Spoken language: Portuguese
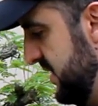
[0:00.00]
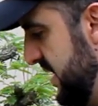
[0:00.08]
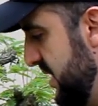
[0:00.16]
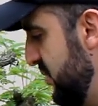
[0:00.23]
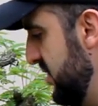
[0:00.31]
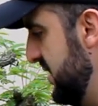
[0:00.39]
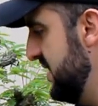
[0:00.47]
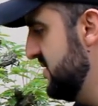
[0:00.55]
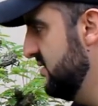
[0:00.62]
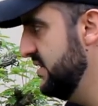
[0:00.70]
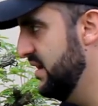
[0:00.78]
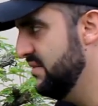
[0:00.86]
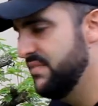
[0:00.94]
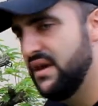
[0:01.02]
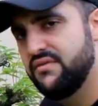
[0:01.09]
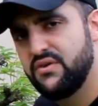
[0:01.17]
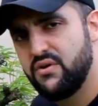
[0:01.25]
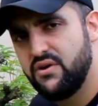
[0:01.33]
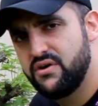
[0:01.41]
Tá? A brotação dela
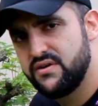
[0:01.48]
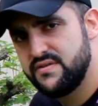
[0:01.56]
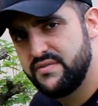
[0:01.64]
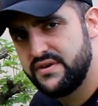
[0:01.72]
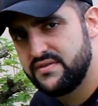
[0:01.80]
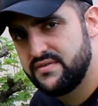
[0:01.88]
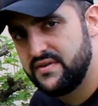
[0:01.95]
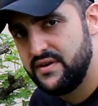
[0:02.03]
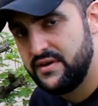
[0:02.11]
bem vigorosa mesmo.